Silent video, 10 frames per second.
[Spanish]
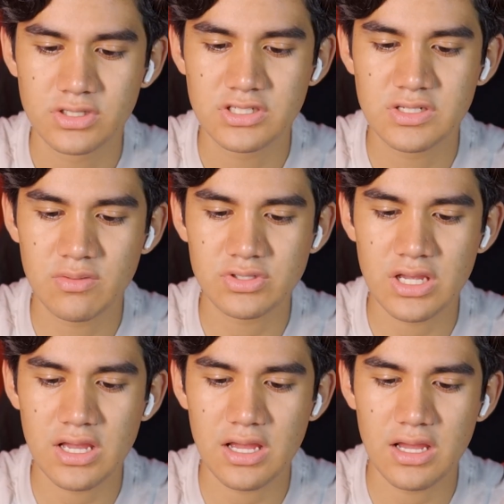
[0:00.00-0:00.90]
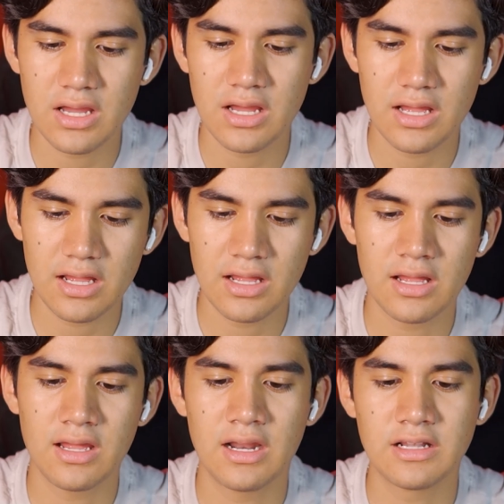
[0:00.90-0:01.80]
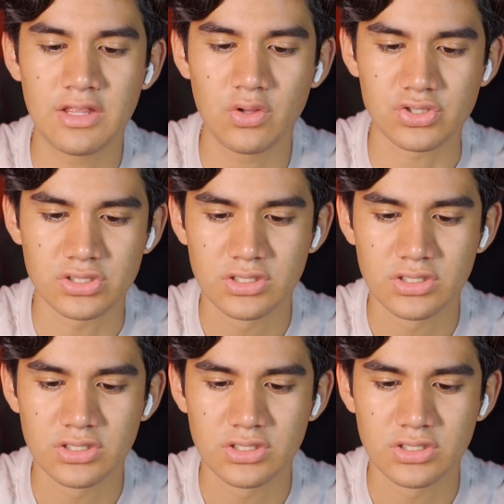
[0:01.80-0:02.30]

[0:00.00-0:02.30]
Sí, sí, vamos a al de dos.